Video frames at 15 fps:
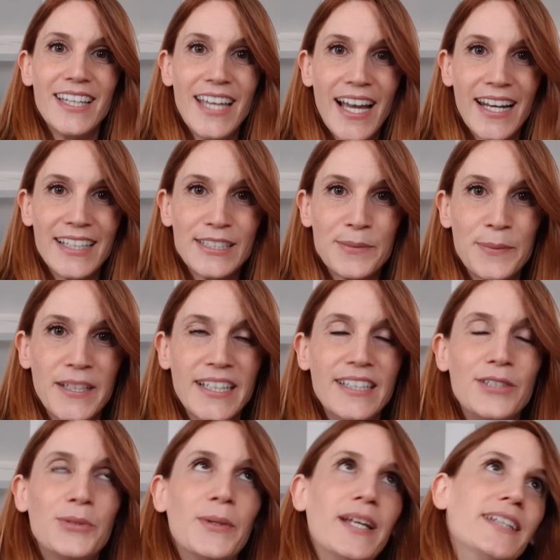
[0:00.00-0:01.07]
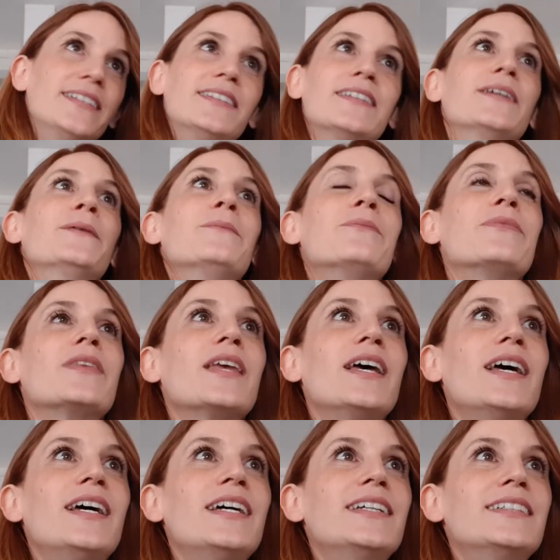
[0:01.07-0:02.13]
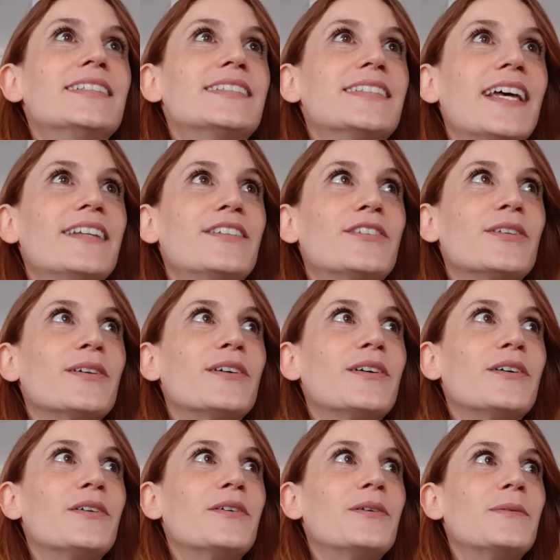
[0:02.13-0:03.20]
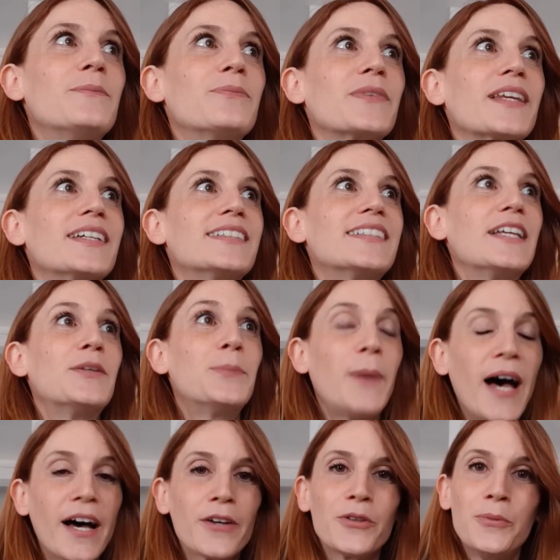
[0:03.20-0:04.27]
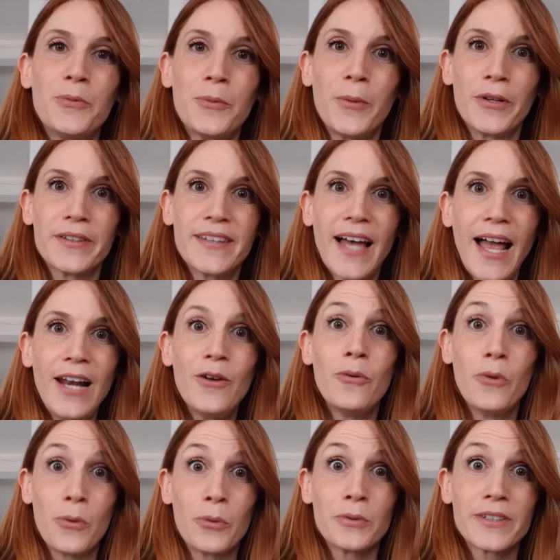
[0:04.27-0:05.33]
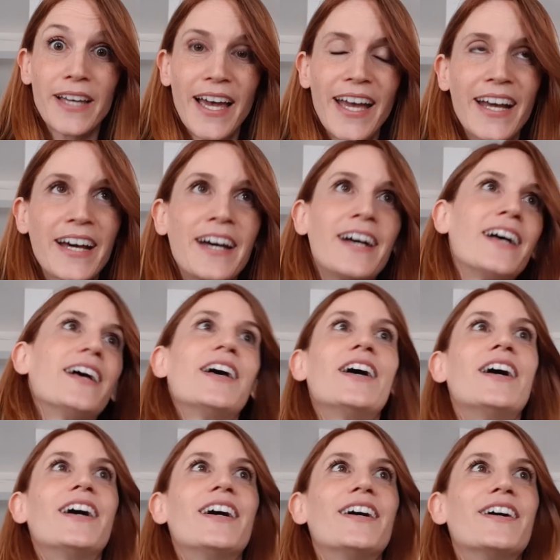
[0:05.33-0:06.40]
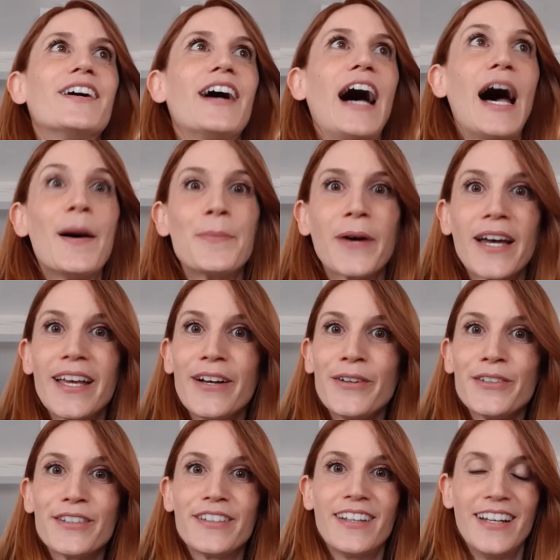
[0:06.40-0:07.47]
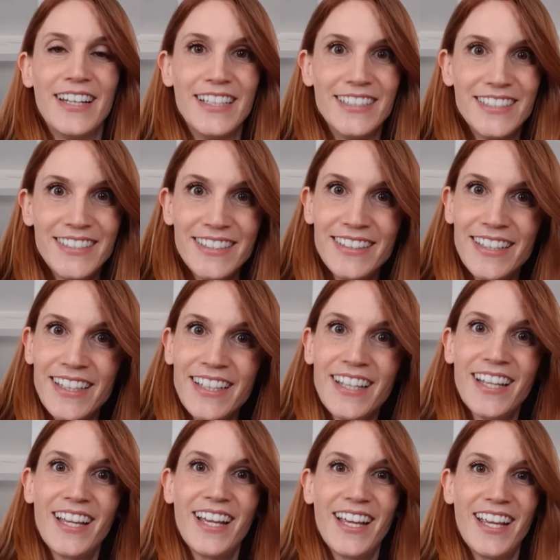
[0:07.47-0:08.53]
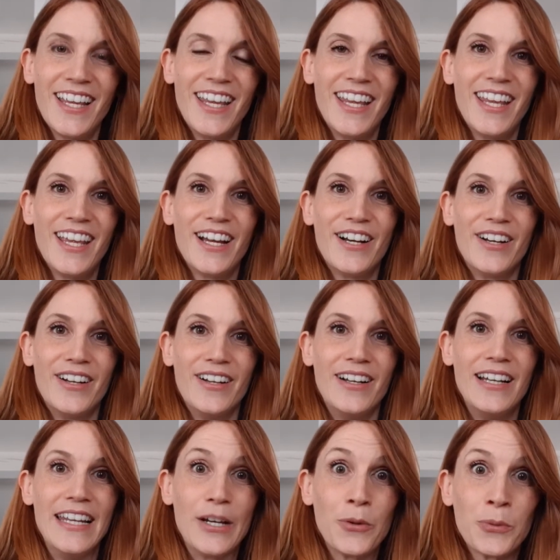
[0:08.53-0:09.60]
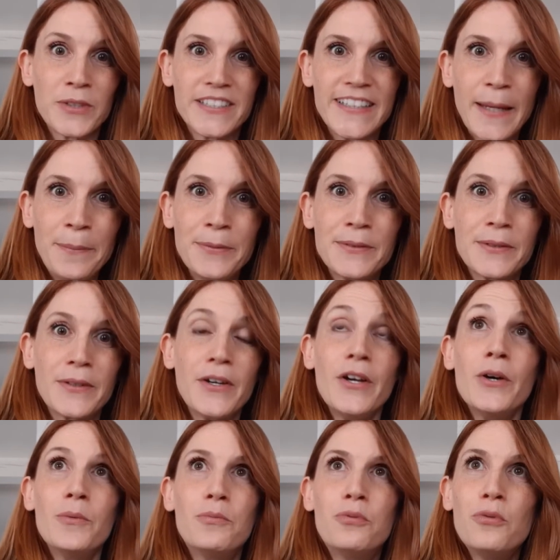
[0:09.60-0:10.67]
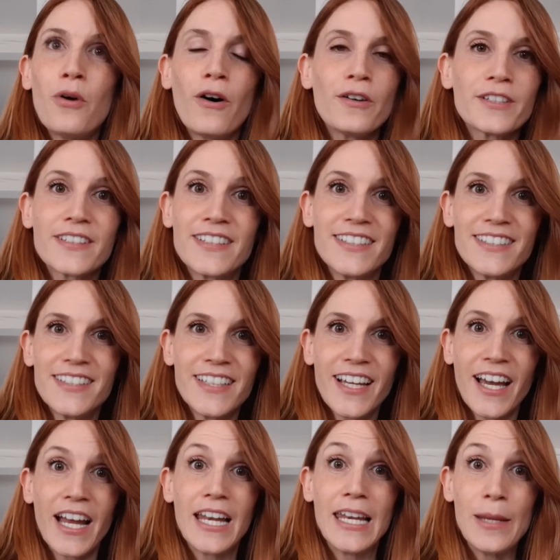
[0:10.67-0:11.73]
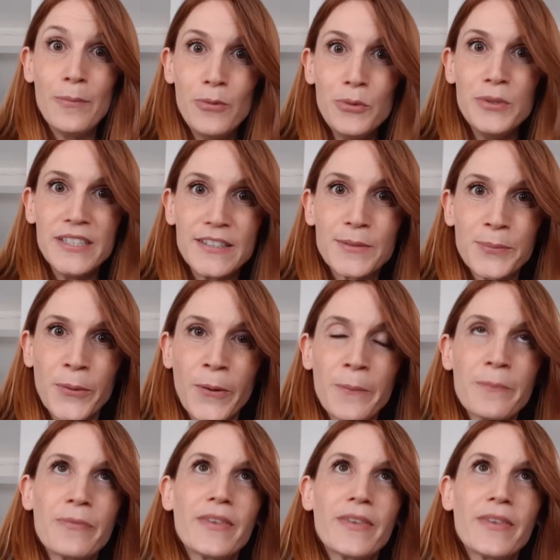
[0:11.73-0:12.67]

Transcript: et à la spiritualité. Cette, euh, part de mon mental, au contraire, euh, appréhende les idées et euh, les concepts pour en saisir l'éblouissement.